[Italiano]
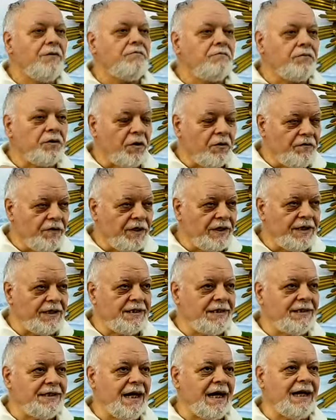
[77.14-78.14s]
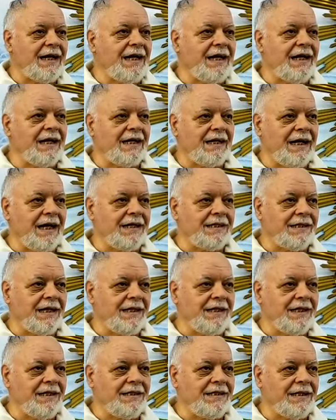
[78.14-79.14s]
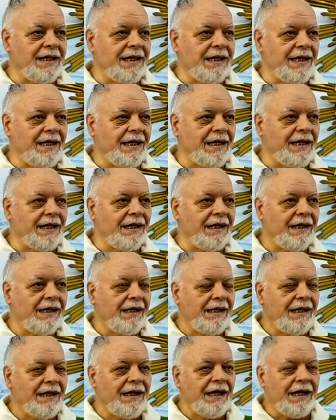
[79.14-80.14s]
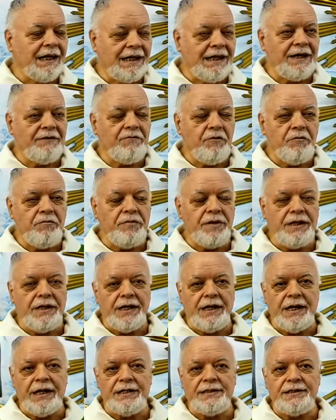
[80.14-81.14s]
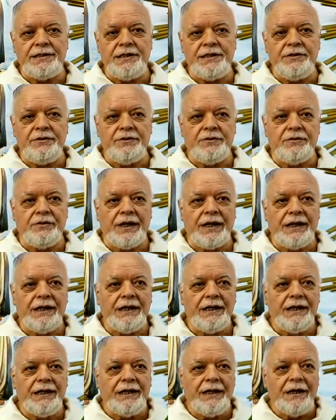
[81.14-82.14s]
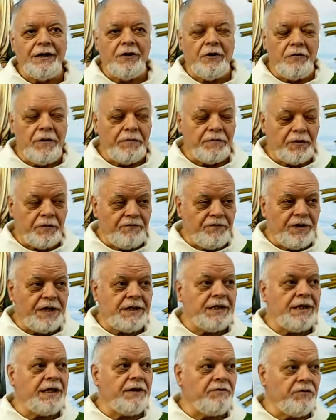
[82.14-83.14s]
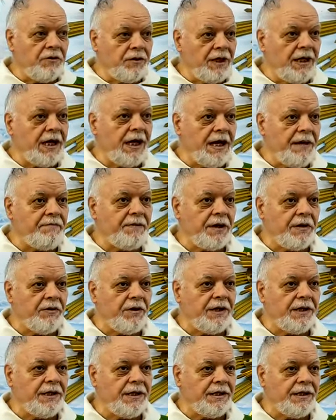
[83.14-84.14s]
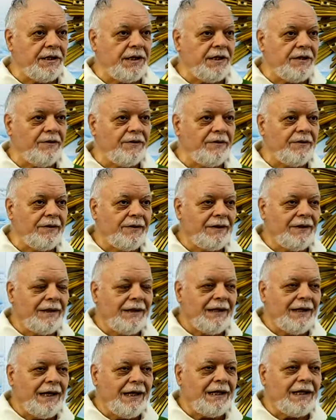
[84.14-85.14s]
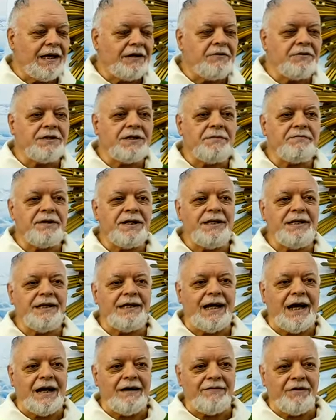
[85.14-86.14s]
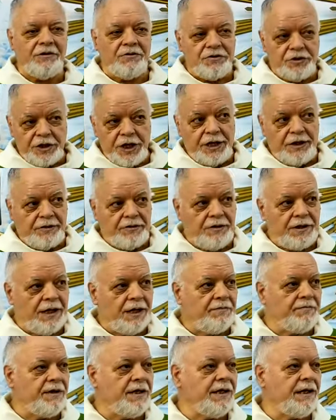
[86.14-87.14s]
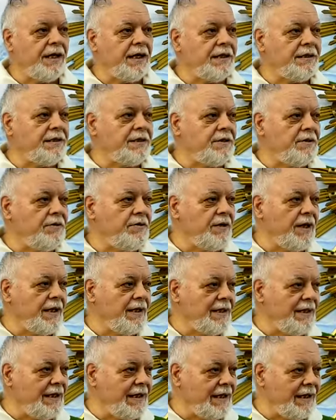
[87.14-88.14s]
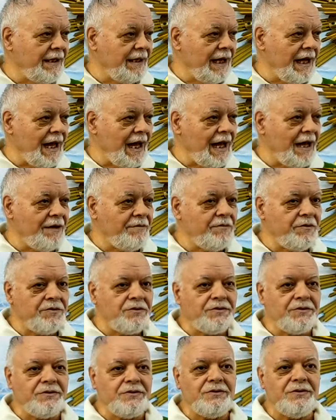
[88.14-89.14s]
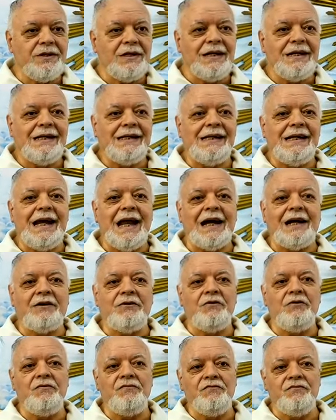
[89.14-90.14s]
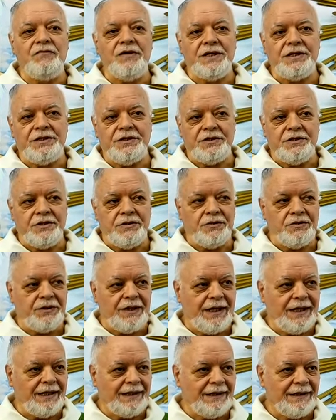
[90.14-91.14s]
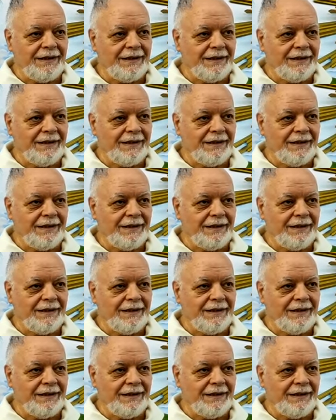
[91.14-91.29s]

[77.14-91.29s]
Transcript: profetizzare alla casa di Israele e devo ubbidire al Signore. Come profeta devo dire le parole di Dio. E che cosa predicava l'oggetto della predicazione di Amos? la conversione.